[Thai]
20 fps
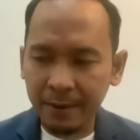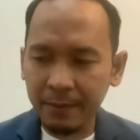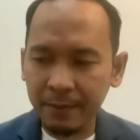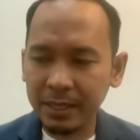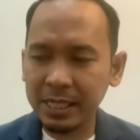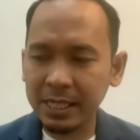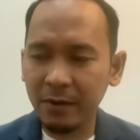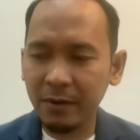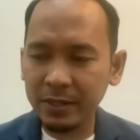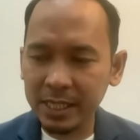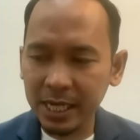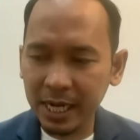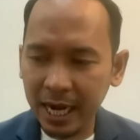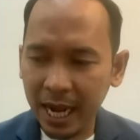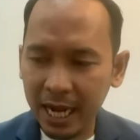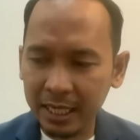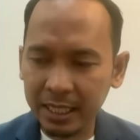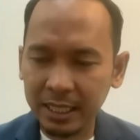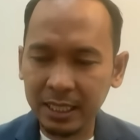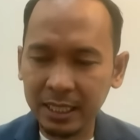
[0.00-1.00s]
ในภาษาวิชา
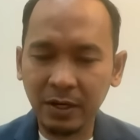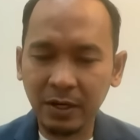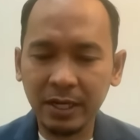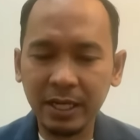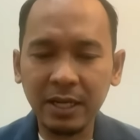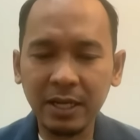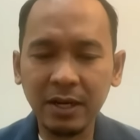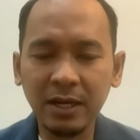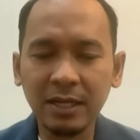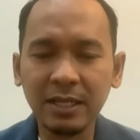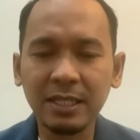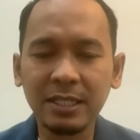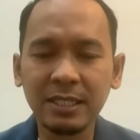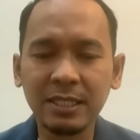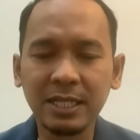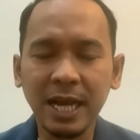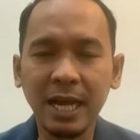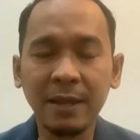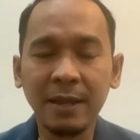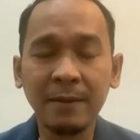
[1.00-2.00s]
การคือตอนนี้ก็คือ
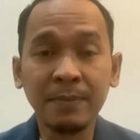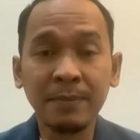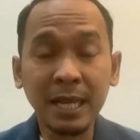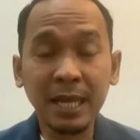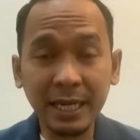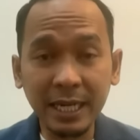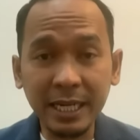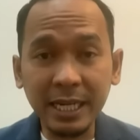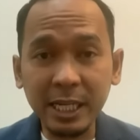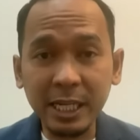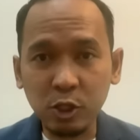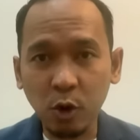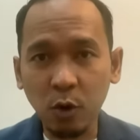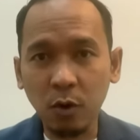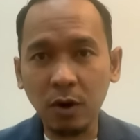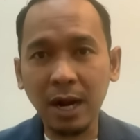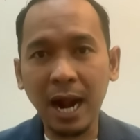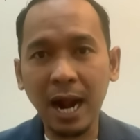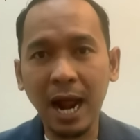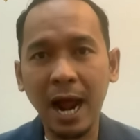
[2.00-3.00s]
ใช้นิติส
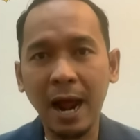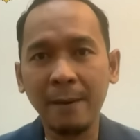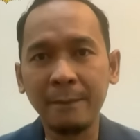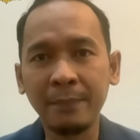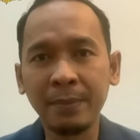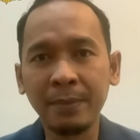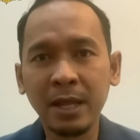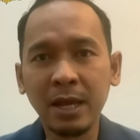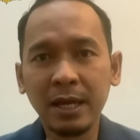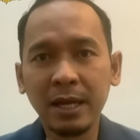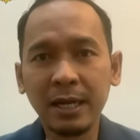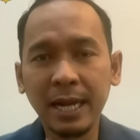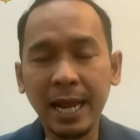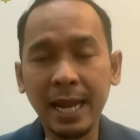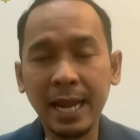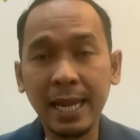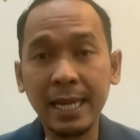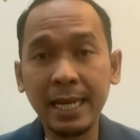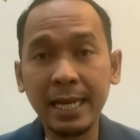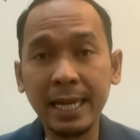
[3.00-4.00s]
งครามใน
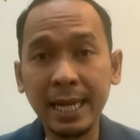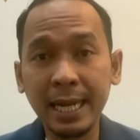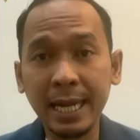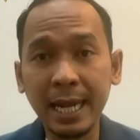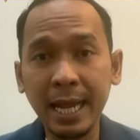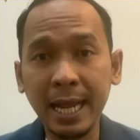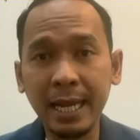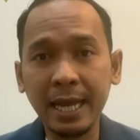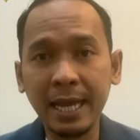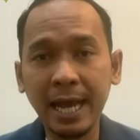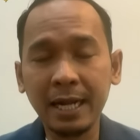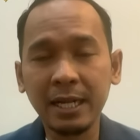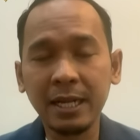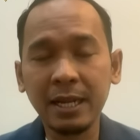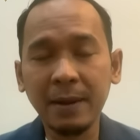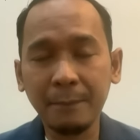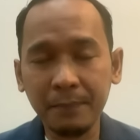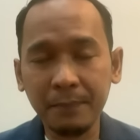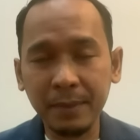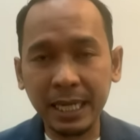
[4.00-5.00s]
ในการที่
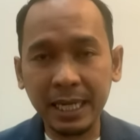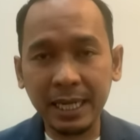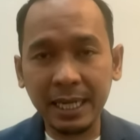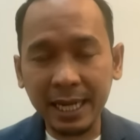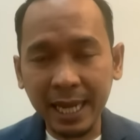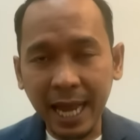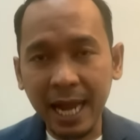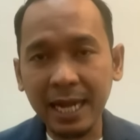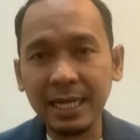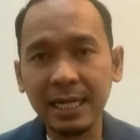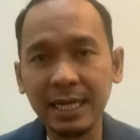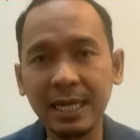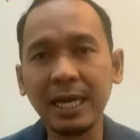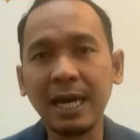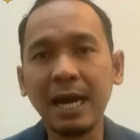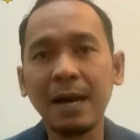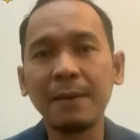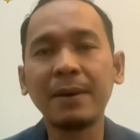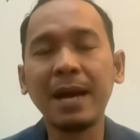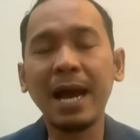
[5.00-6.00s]
จะปิดกั้น
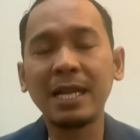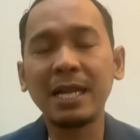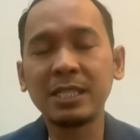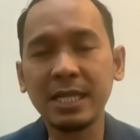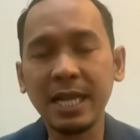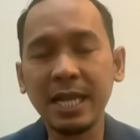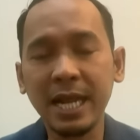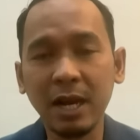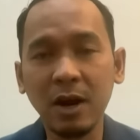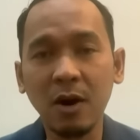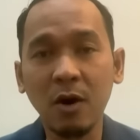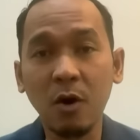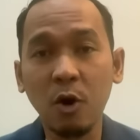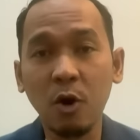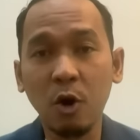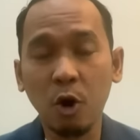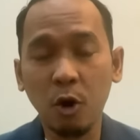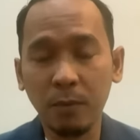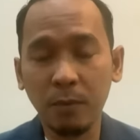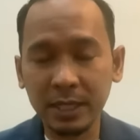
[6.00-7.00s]
นะครับการแสดงออก
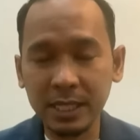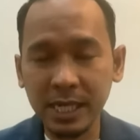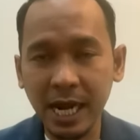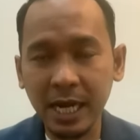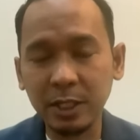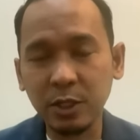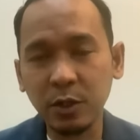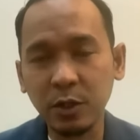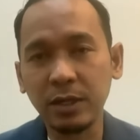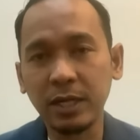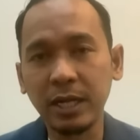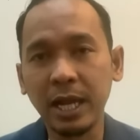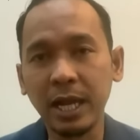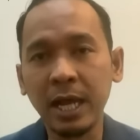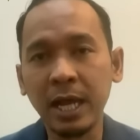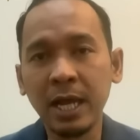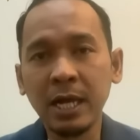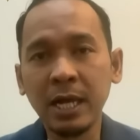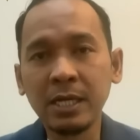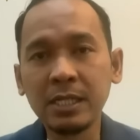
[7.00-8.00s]
ของประชาชนเนี่ย
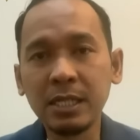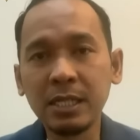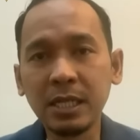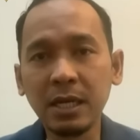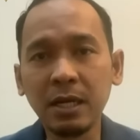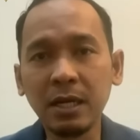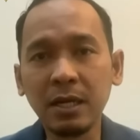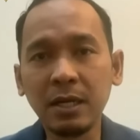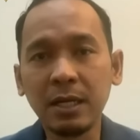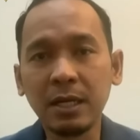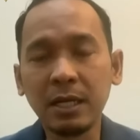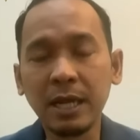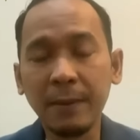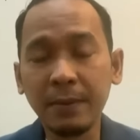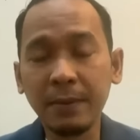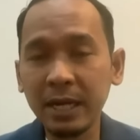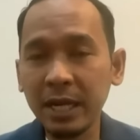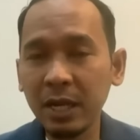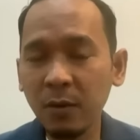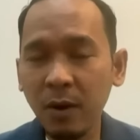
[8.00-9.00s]
ซึ่งใน
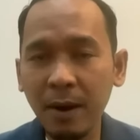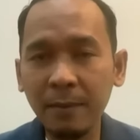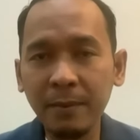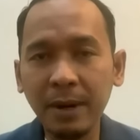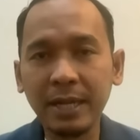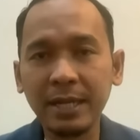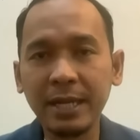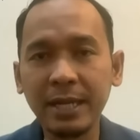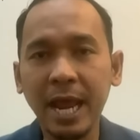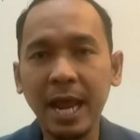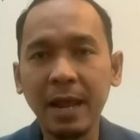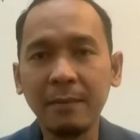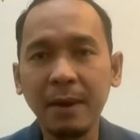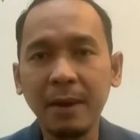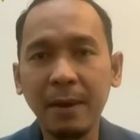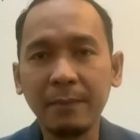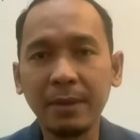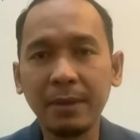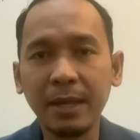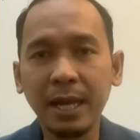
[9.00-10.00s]
พื้นที่ความขัดแย้ง
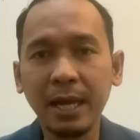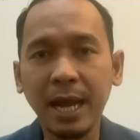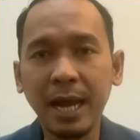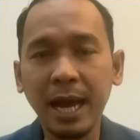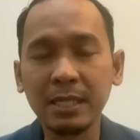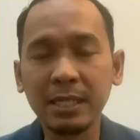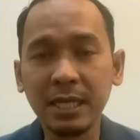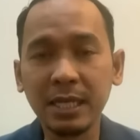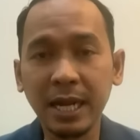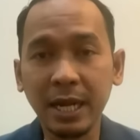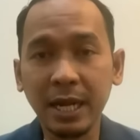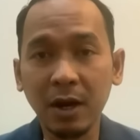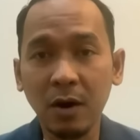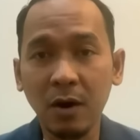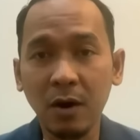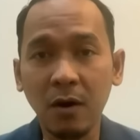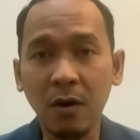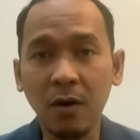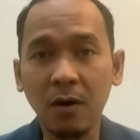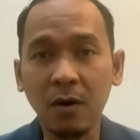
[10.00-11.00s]
แบบเนี้ยการแสดง
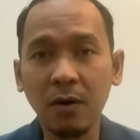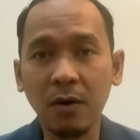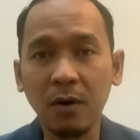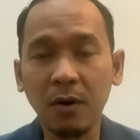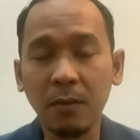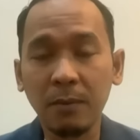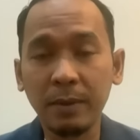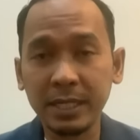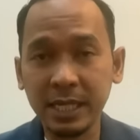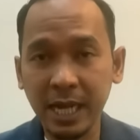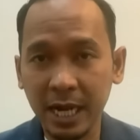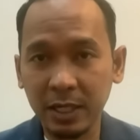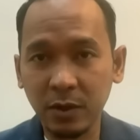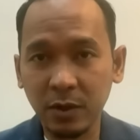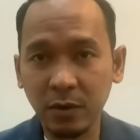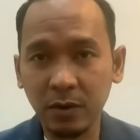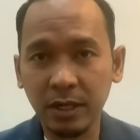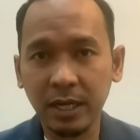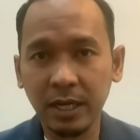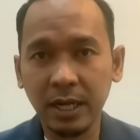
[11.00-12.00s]
ออกของประชาช
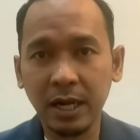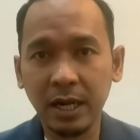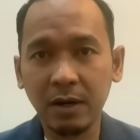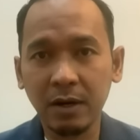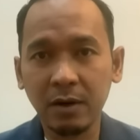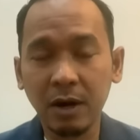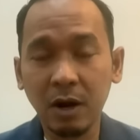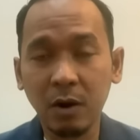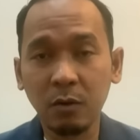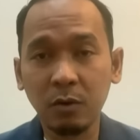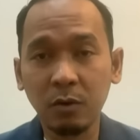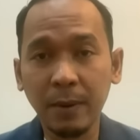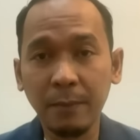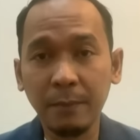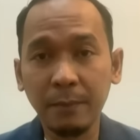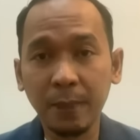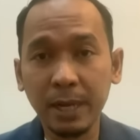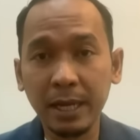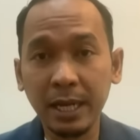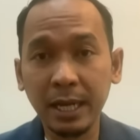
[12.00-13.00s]
นเนี่ยเรา
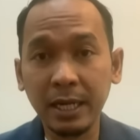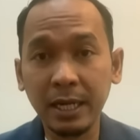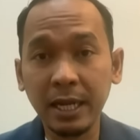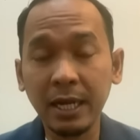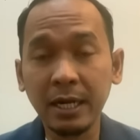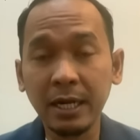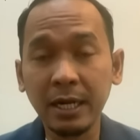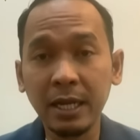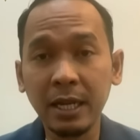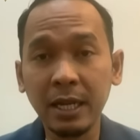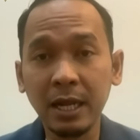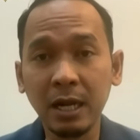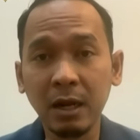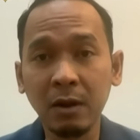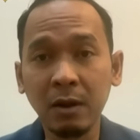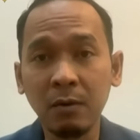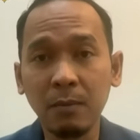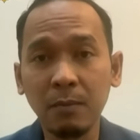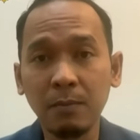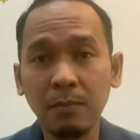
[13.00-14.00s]
จำเป็นอย่างยิ่งที่จะต้
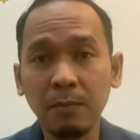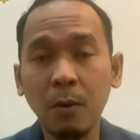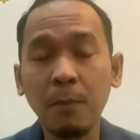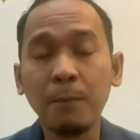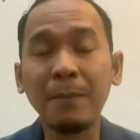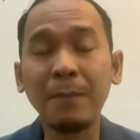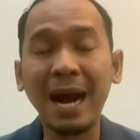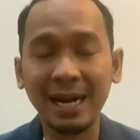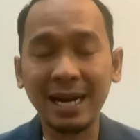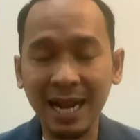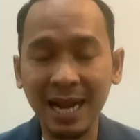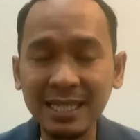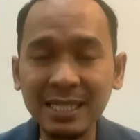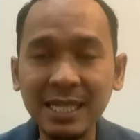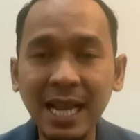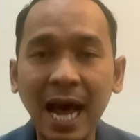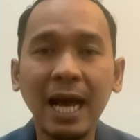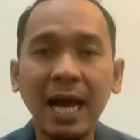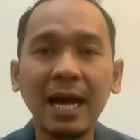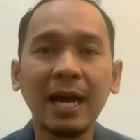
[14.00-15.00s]
องปกปักรัก
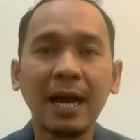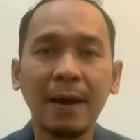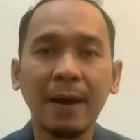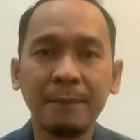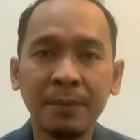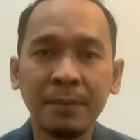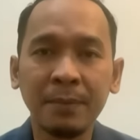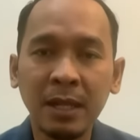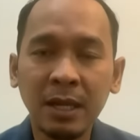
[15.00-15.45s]
ษาครับ